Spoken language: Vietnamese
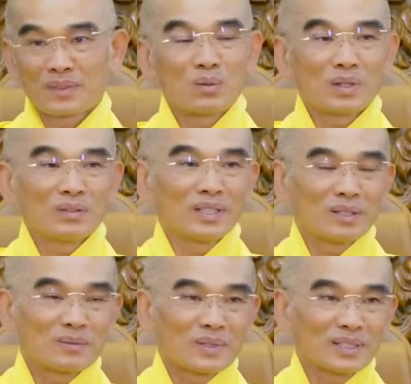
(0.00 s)
Tu kiểu
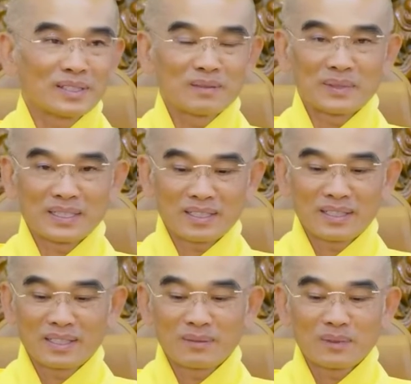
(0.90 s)
gì không biết nhưng mà
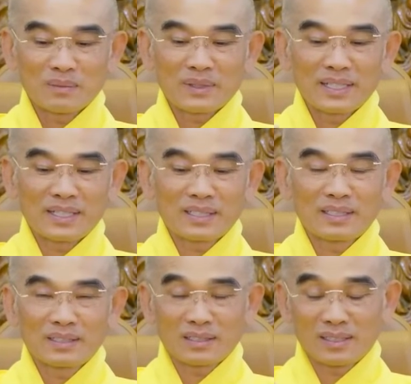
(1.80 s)
vẫn tiếp tục gây hấn,
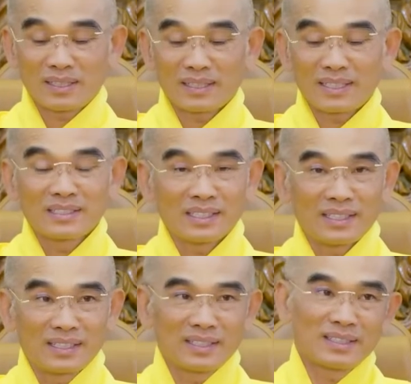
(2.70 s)
tức là gây
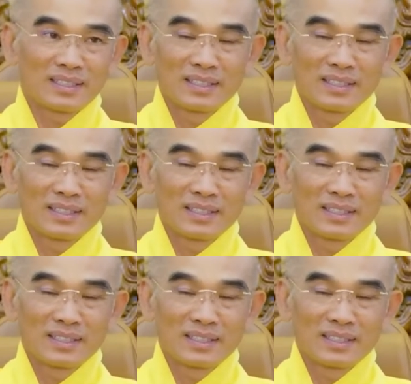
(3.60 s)
chuyện á,